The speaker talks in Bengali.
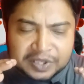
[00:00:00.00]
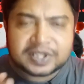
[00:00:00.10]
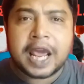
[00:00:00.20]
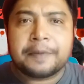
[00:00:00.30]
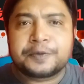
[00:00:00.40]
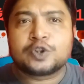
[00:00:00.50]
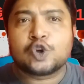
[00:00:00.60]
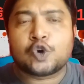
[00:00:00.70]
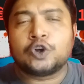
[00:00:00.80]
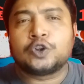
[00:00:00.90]
স্টেপস
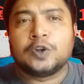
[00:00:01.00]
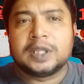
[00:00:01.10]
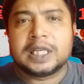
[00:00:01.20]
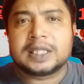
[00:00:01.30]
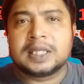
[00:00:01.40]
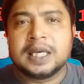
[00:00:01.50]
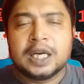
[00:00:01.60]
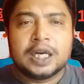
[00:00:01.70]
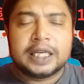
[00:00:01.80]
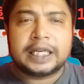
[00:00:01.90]
টু কন্ট্রোল দিস
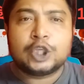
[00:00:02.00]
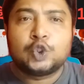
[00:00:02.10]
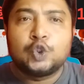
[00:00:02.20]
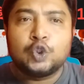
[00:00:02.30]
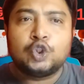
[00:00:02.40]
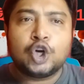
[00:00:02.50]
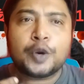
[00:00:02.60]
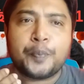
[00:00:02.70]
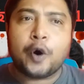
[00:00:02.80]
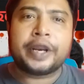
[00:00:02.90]
এটা যুদ্ধর
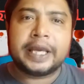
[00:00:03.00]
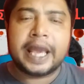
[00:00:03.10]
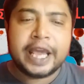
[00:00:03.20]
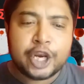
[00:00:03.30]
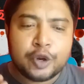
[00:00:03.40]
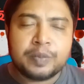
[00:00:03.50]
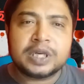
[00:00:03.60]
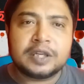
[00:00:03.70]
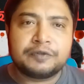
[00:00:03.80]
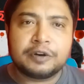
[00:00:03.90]
পরে এই
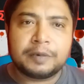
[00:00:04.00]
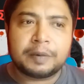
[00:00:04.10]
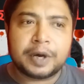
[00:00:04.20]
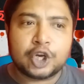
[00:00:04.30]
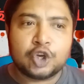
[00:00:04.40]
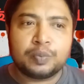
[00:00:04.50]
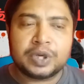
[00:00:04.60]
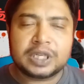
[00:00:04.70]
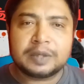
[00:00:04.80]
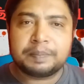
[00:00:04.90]
রিউমেটিক ফিভার বা
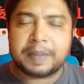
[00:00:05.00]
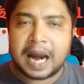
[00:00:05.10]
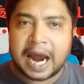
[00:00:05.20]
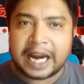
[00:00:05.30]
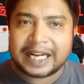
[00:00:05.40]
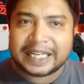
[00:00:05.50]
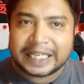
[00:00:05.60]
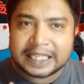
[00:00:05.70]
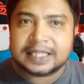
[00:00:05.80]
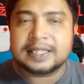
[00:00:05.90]
রিউমেটিক হার্ট
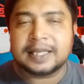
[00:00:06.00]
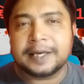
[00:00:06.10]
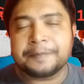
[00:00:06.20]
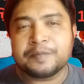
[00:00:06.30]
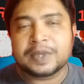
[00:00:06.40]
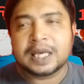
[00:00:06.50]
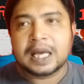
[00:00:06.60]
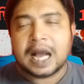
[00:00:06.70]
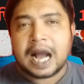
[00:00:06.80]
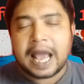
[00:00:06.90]
ডিজিজে
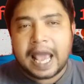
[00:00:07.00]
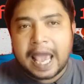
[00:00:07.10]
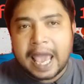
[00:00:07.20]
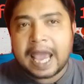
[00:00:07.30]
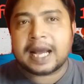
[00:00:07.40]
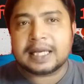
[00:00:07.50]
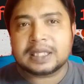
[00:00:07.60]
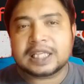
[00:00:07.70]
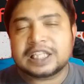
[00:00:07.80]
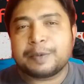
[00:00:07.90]
এক
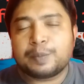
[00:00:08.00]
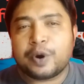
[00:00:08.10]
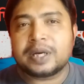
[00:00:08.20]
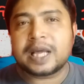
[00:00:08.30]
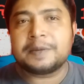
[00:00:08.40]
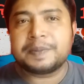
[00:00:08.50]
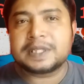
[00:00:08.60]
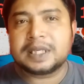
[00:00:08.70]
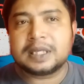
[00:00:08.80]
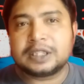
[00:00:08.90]
হাজারে সেভেন পয়েন্ট নাইন
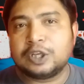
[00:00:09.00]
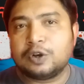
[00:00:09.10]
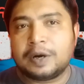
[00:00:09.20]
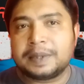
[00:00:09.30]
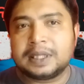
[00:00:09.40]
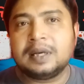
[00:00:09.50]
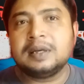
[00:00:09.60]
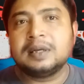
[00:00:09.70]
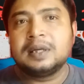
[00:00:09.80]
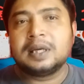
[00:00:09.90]
পার্সেন্ট ছিল আমাদের
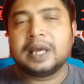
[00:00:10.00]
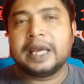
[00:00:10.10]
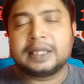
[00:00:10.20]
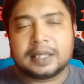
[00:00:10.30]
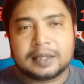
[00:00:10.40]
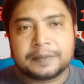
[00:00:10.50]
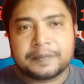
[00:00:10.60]
এইটা